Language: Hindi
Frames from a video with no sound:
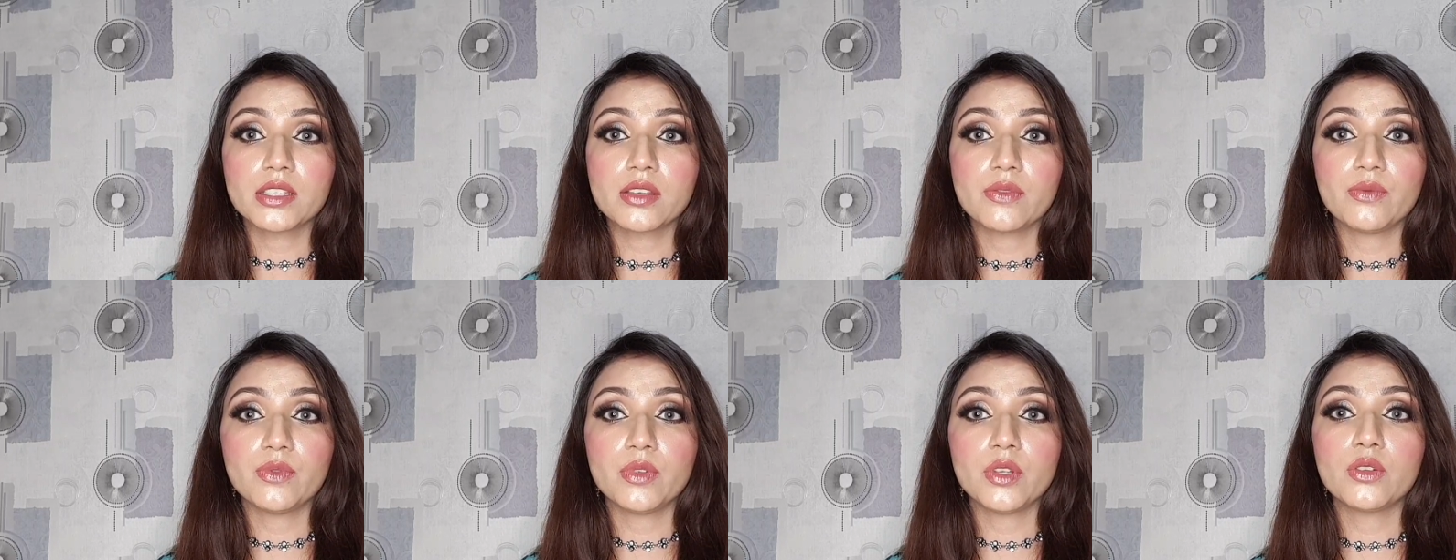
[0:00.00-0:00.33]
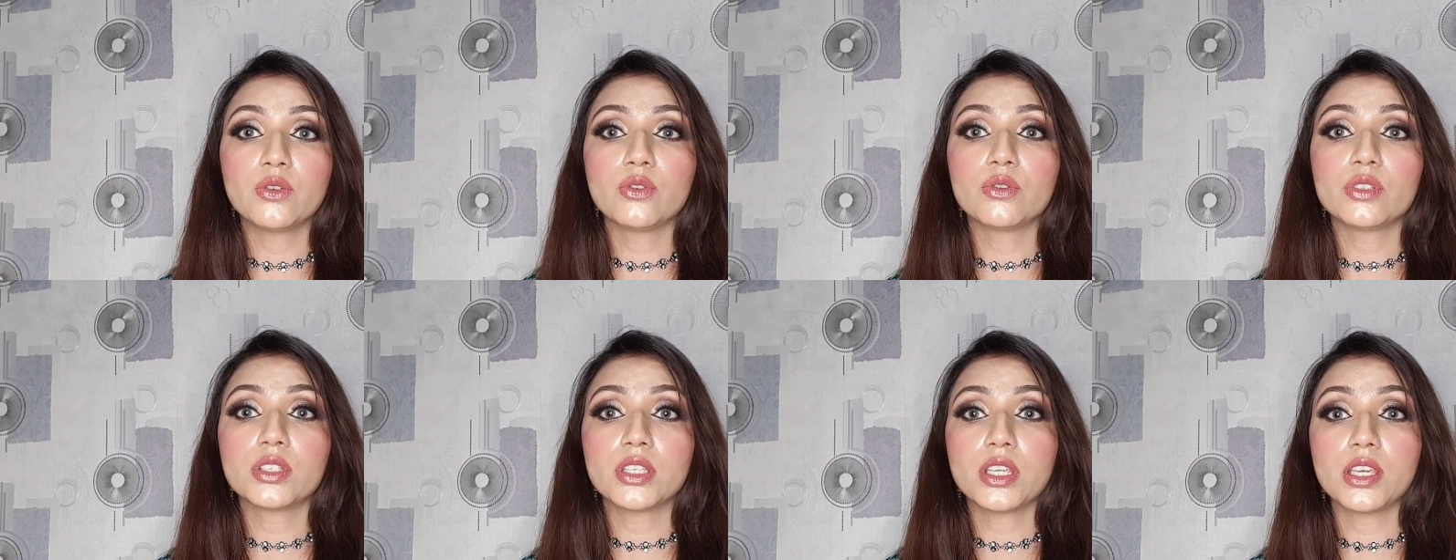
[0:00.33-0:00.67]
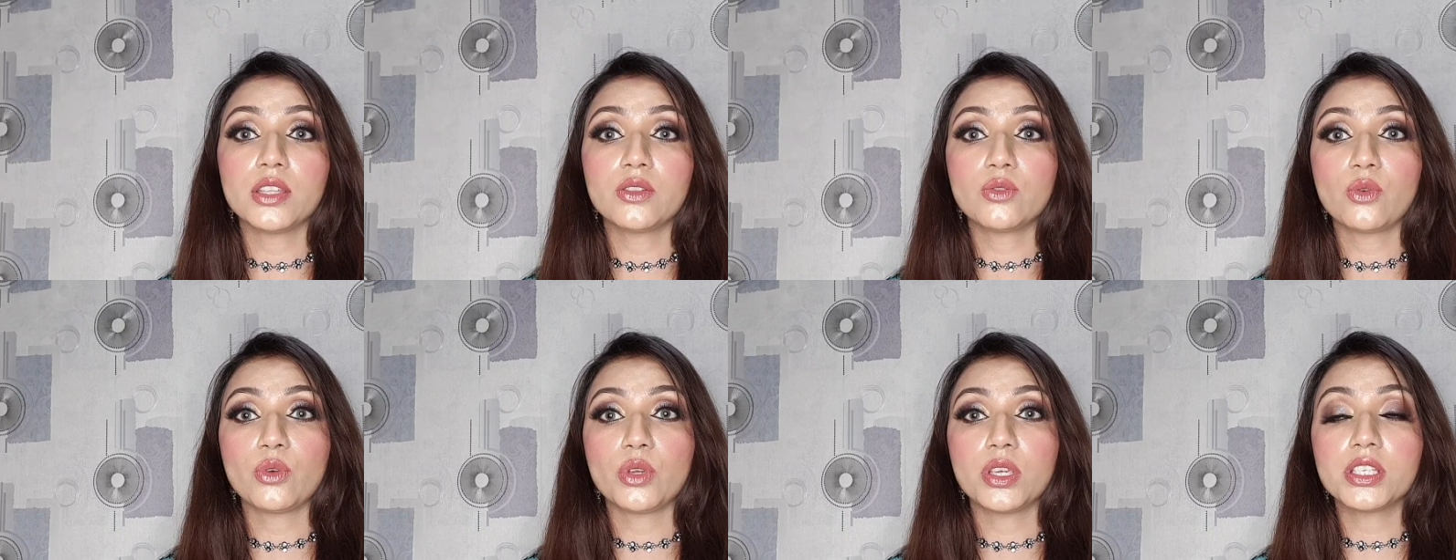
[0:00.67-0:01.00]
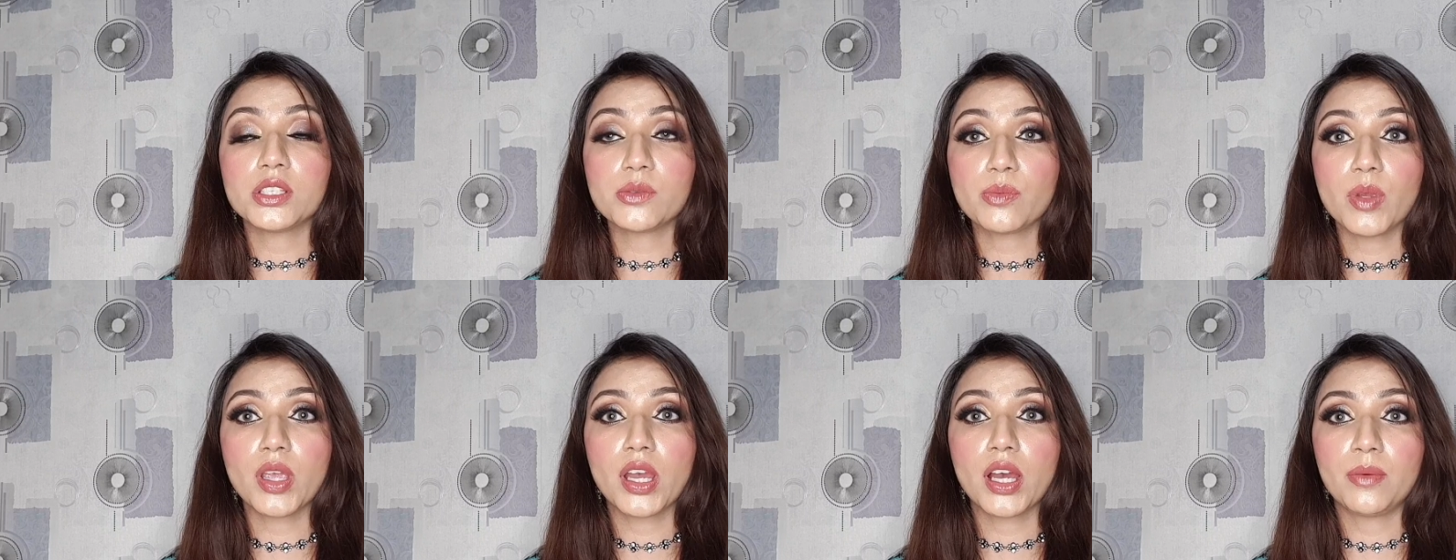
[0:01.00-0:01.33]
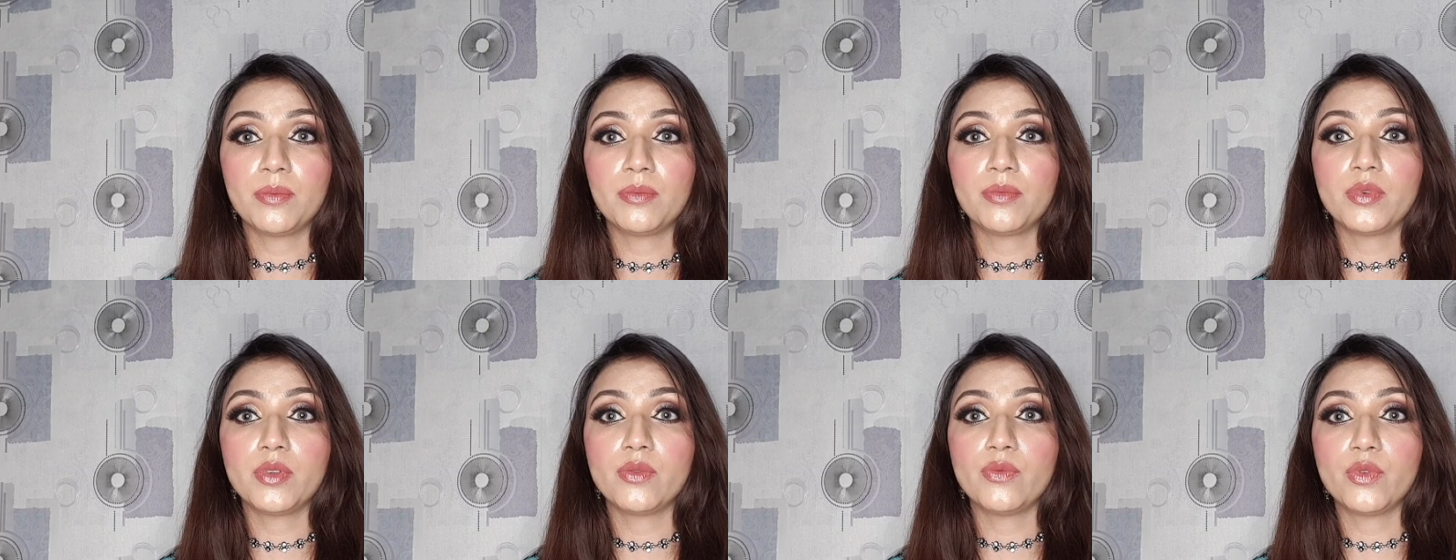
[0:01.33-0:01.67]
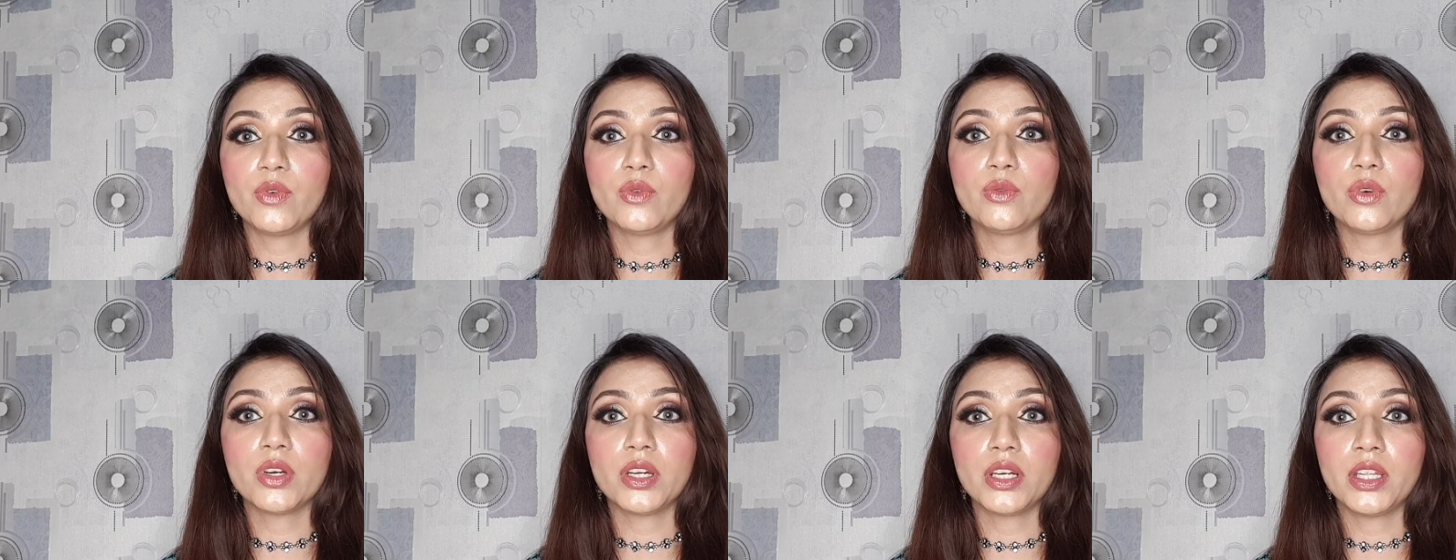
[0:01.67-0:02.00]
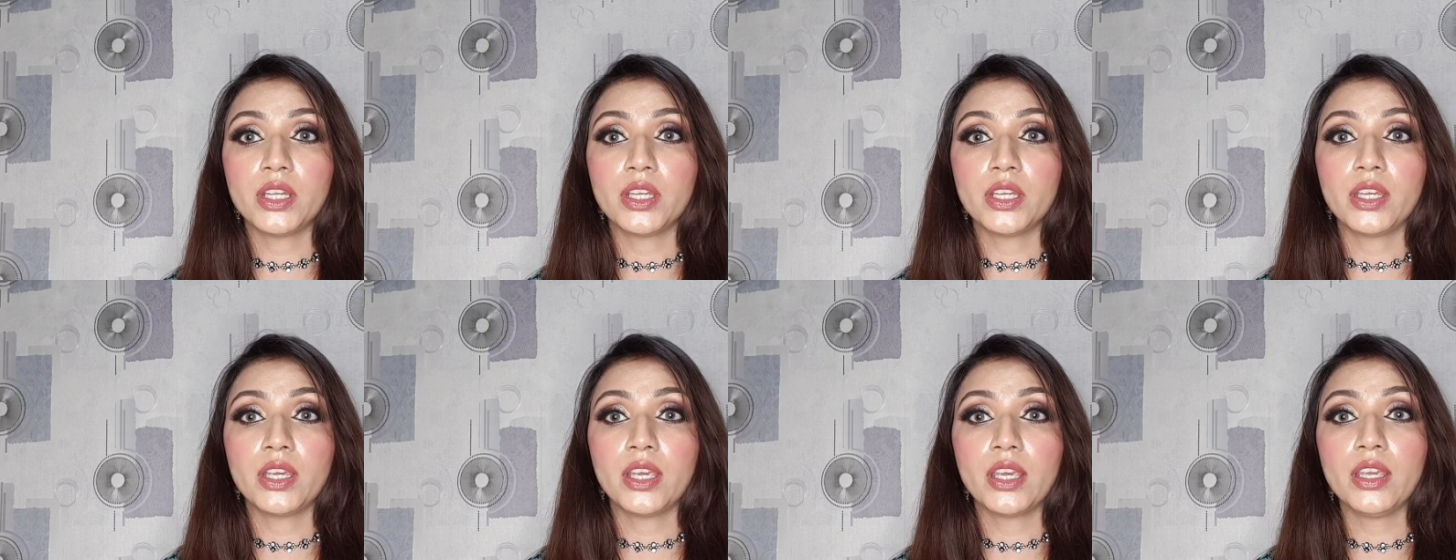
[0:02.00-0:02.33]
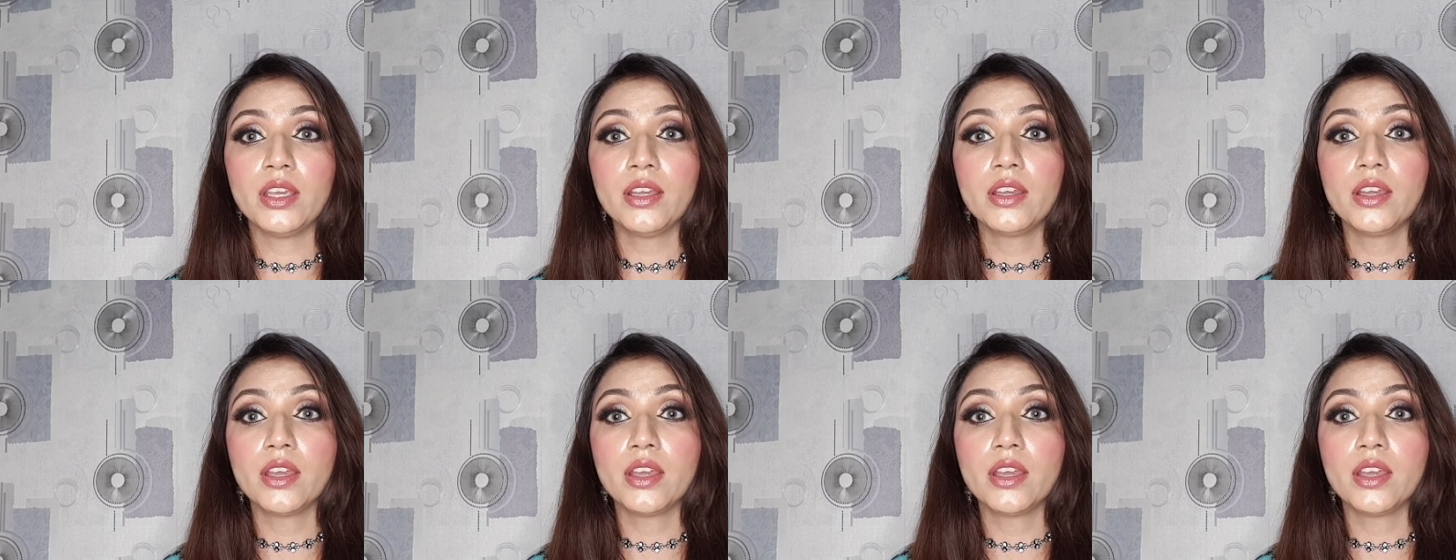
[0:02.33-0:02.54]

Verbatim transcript: सब वीडियो से तो इसमें हम रिव्यू करेंगे